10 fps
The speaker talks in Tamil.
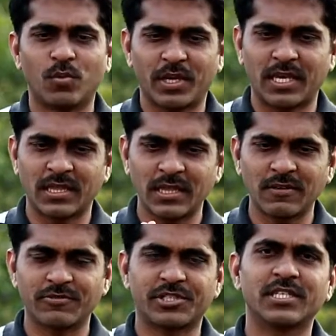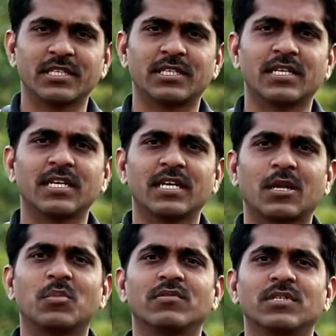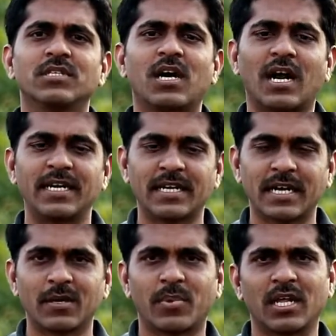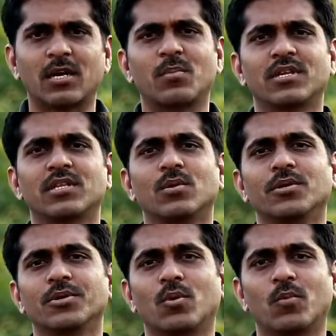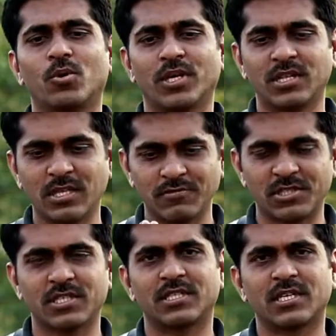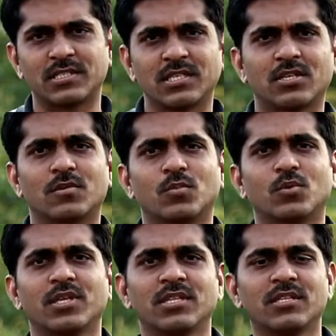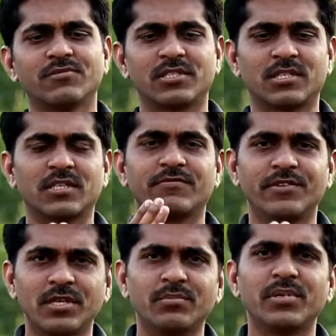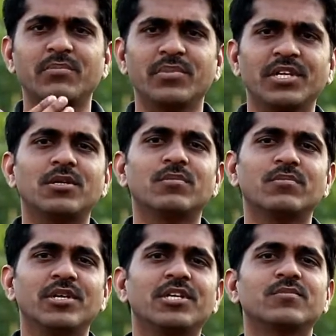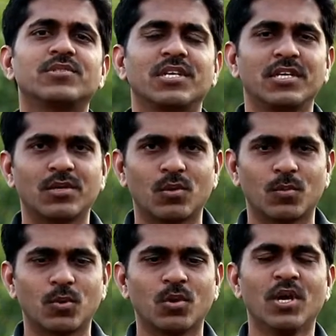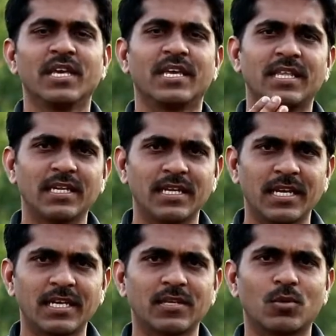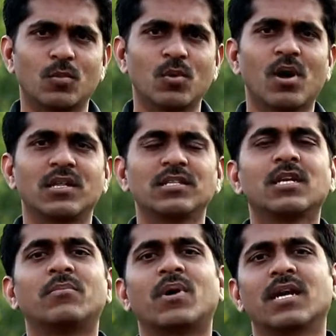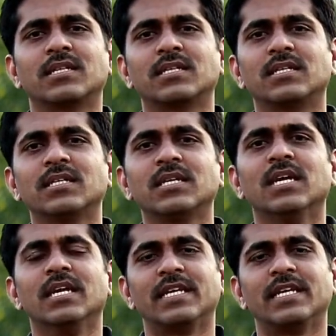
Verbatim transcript: ஒவ் எந்த விஷயத்தை நம்ம வந்து அடிக்கடி பழக்கப்படுத்தி கொள்கிறோமோ எந்த விஷயத்தை ரசிக்கிறோமோ எந்த விஷயத்தை விரும்பி மீண்டும் மீண்டும் செய்கிறோமோ எதை நினைக்கிறோமோ அது நம் மனதுக்கு